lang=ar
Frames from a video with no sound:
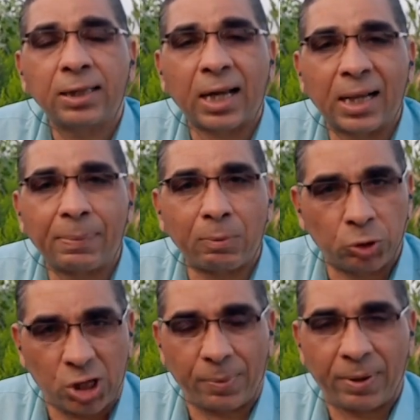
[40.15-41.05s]
تقريبا
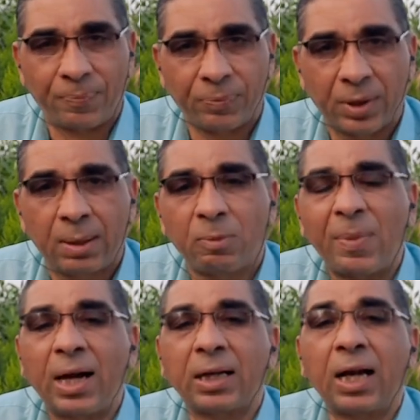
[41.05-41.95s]
متشابهة
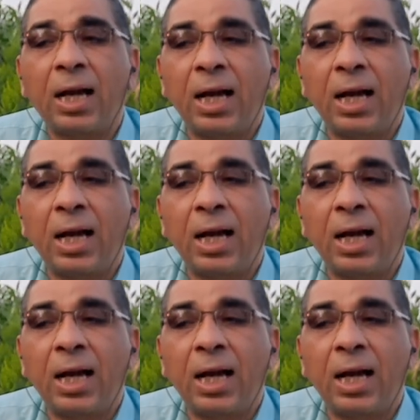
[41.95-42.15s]
بمعنى